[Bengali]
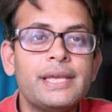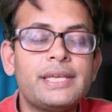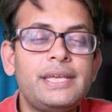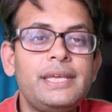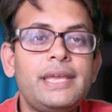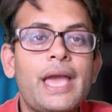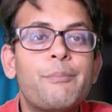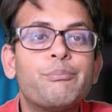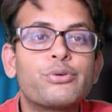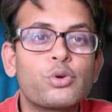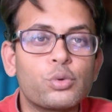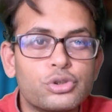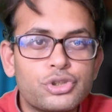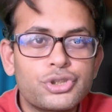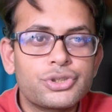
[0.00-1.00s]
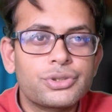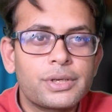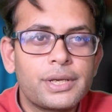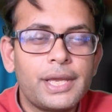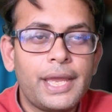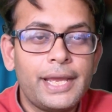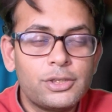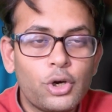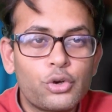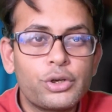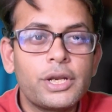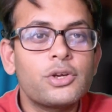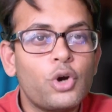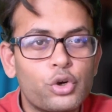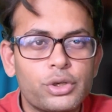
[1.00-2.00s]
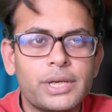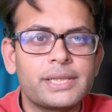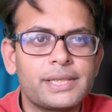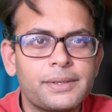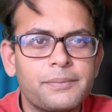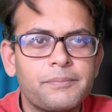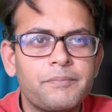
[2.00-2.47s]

কি অ্যাপ্রোচ এই ধরনের ঘটনাতে